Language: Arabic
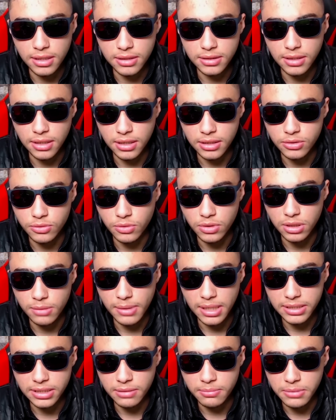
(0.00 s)
الاداره تقول لي
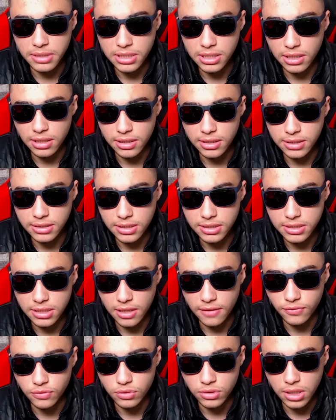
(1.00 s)
بعد المليار اللي انت
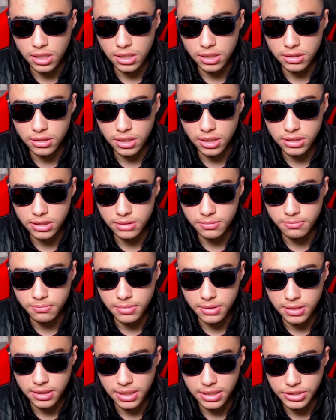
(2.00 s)
صرفته ده طلعت
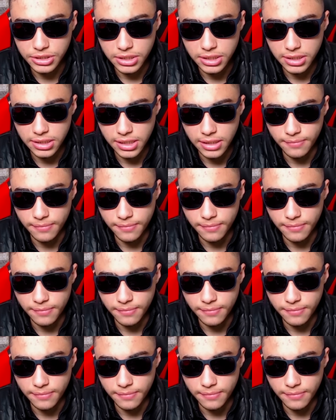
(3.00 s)
بلا شيء